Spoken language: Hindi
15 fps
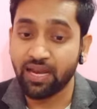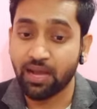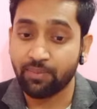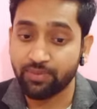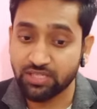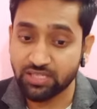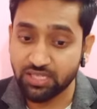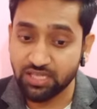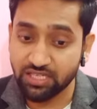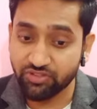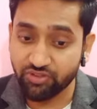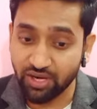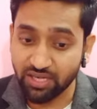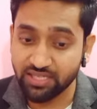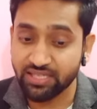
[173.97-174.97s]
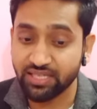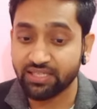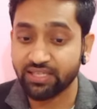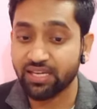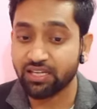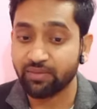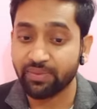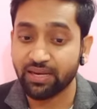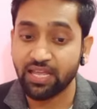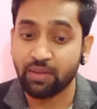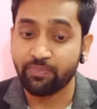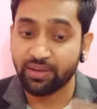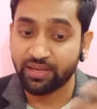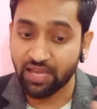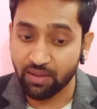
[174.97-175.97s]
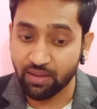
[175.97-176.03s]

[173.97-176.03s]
आप इसकी स्ट्रैटी देखिएगा कि मैंने यहाँ पे क्या